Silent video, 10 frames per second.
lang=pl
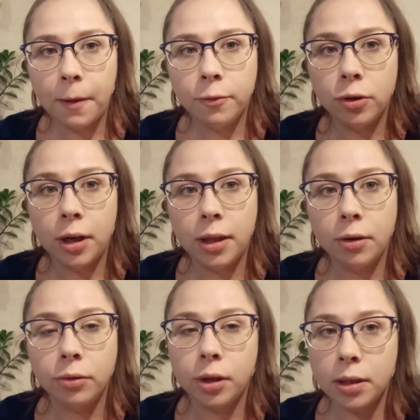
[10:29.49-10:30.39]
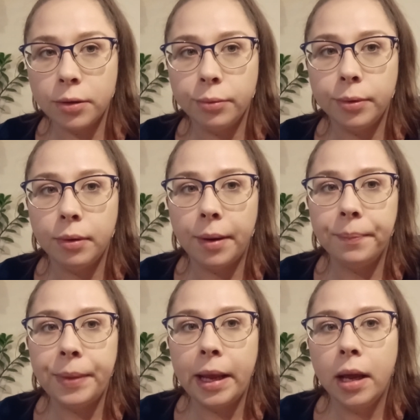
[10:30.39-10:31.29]
Wczoraj tego nie
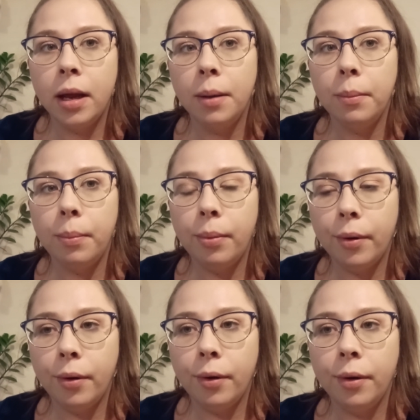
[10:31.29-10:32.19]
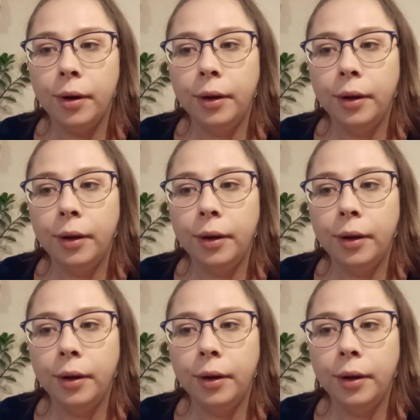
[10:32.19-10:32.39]
zrobiłam, bo